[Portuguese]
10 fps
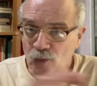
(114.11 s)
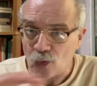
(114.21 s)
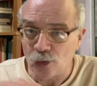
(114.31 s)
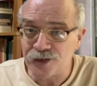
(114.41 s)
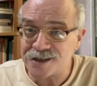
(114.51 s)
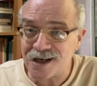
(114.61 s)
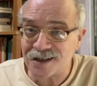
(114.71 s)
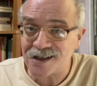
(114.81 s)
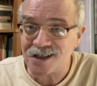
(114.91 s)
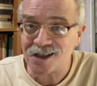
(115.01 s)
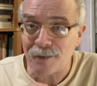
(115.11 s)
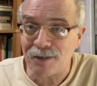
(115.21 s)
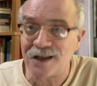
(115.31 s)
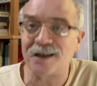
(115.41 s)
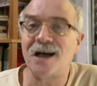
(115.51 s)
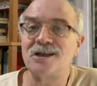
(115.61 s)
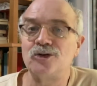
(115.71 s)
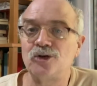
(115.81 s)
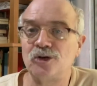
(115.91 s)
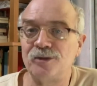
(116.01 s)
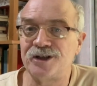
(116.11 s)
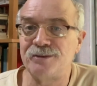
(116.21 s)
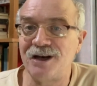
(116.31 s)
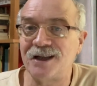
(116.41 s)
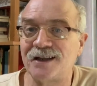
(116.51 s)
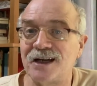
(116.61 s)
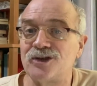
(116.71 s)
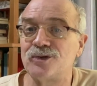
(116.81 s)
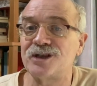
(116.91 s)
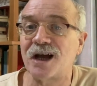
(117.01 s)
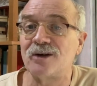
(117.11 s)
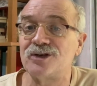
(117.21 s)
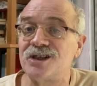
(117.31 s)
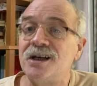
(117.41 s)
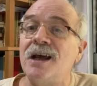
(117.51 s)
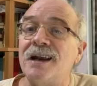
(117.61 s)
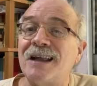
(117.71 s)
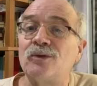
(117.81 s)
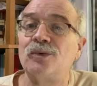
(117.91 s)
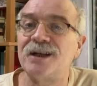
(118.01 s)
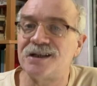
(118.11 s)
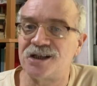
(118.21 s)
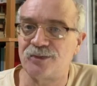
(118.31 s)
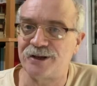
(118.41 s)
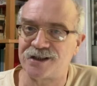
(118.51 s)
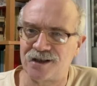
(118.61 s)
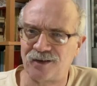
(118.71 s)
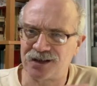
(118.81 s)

houve certa estabilidade no número de militares nos cargos de natureza especial,